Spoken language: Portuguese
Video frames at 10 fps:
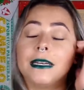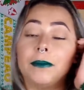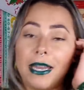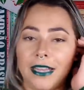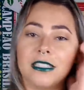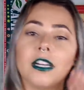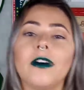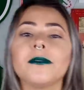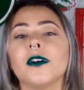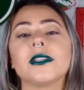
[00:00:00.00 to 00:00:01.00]
Beleza, então
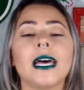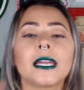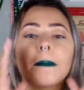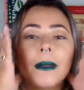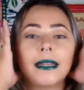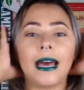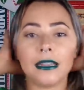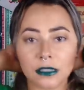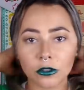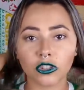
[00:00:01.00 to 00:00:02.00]
vamos voltar aqui para
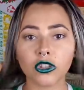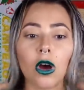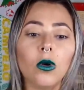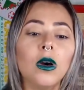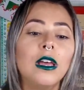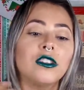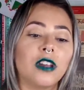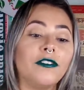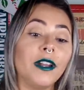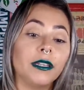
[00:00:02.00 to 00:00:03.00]
análise do jogo.
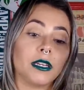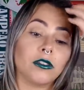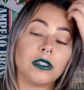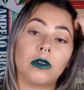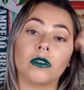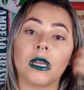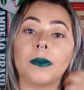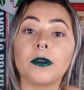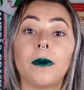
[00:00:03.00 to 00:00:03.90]
Só falando aqui do segundo tempo do